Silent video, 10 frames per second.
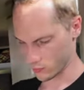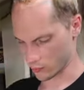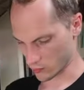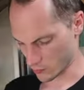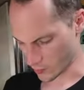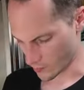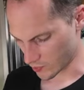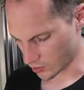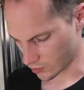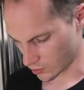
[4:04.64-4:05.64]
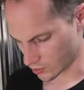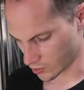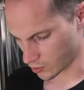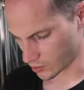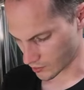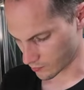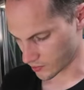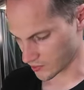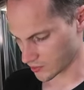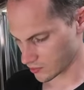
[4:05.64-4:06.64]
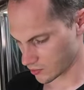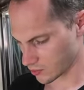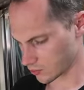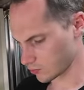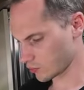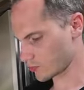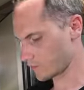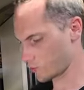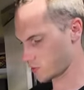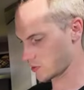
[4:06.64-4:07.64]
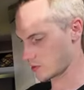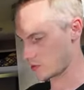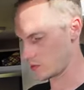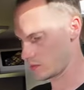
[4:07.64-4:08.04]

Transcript: Und bei mir gehört auch ein bisschen Gyroswürze ran.